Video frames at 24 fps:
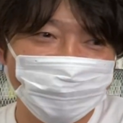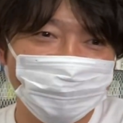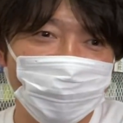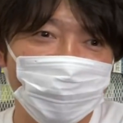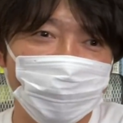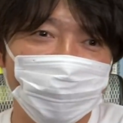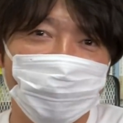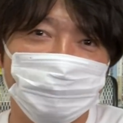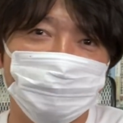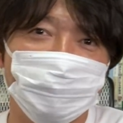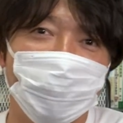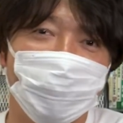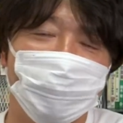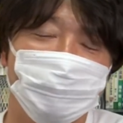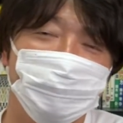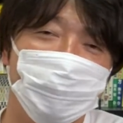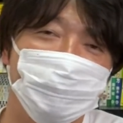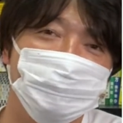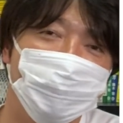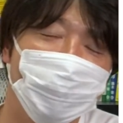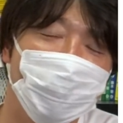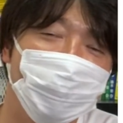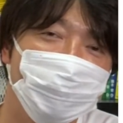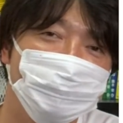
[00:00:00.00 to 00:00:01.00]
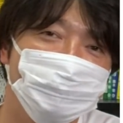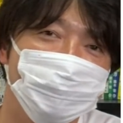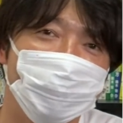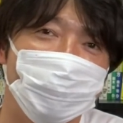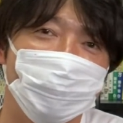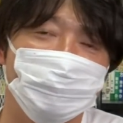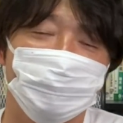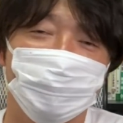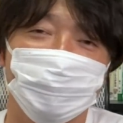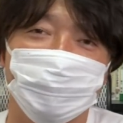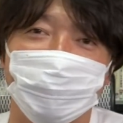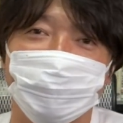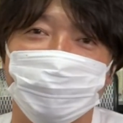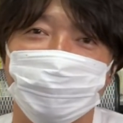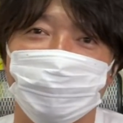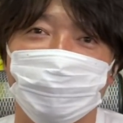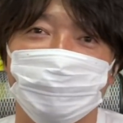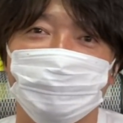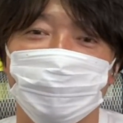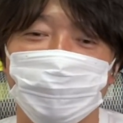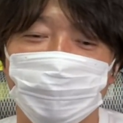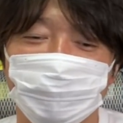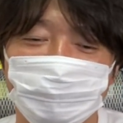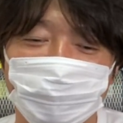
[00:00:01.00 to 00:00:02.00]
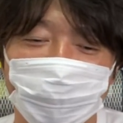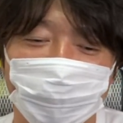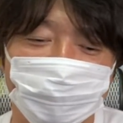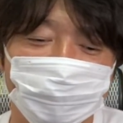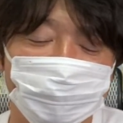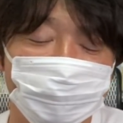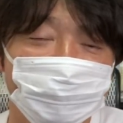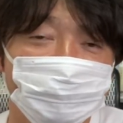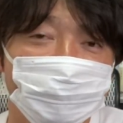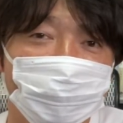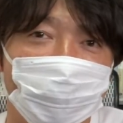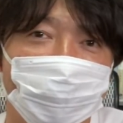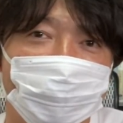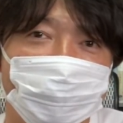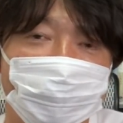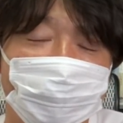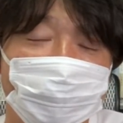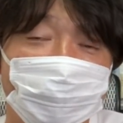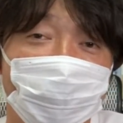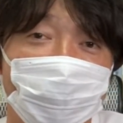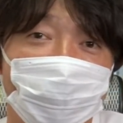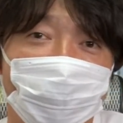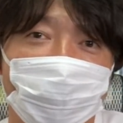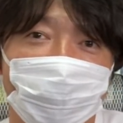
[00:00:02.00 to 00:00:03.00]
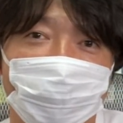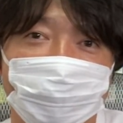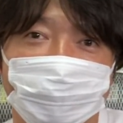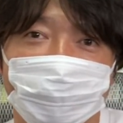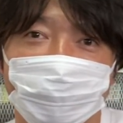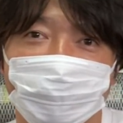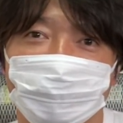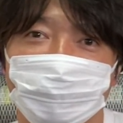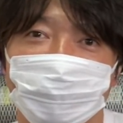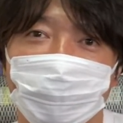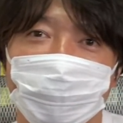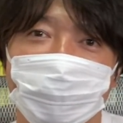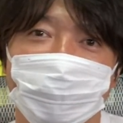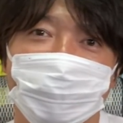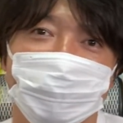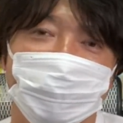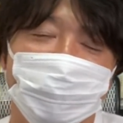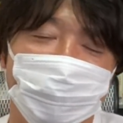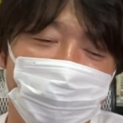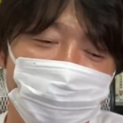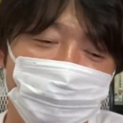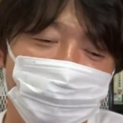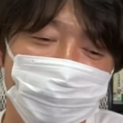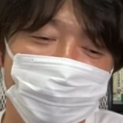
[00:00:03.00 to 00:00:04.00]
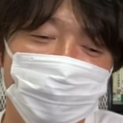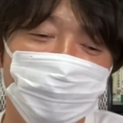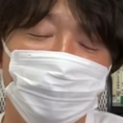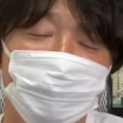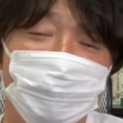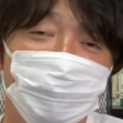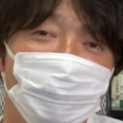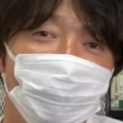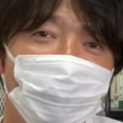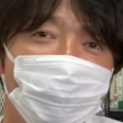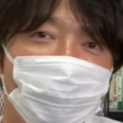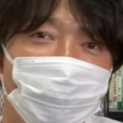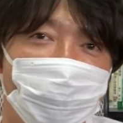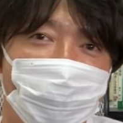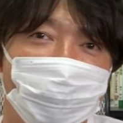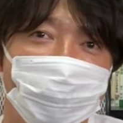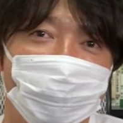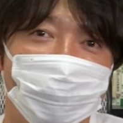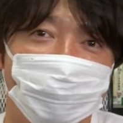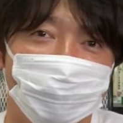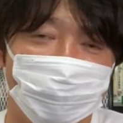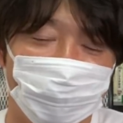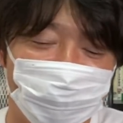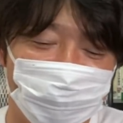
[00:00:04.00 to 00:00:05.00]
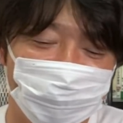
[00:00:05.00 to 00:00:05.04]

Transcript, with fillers: まあね、まあまあ、ブラックみたいなもんですけども、まあ、うちみたいな小さい会社だとね、えー、もちろん夜中はやらないですよ。